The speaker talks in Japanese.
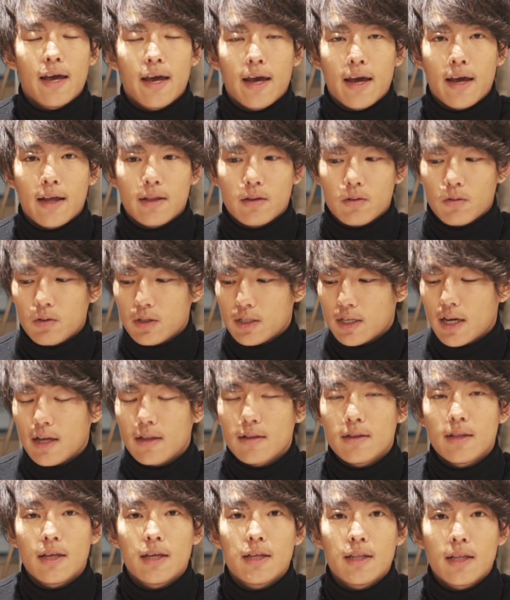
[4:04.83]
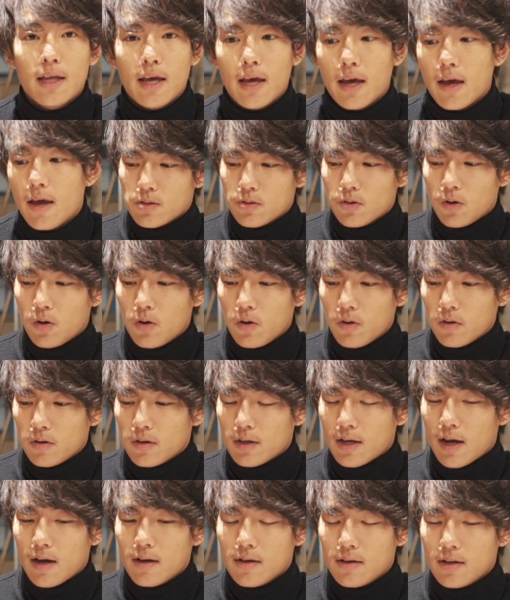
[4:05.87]
えっと光っていてその
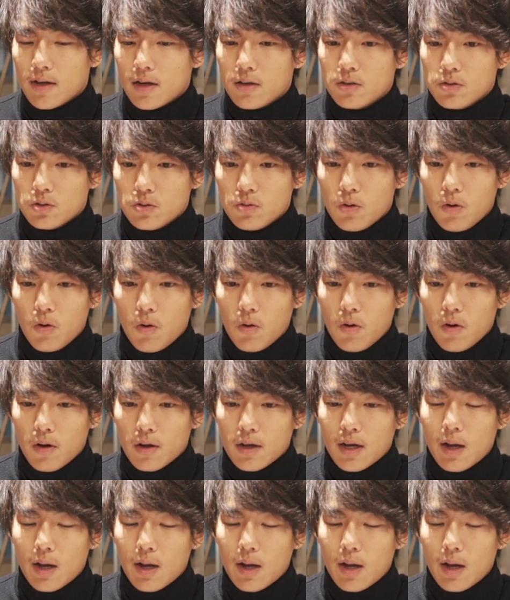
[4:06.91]
間隔と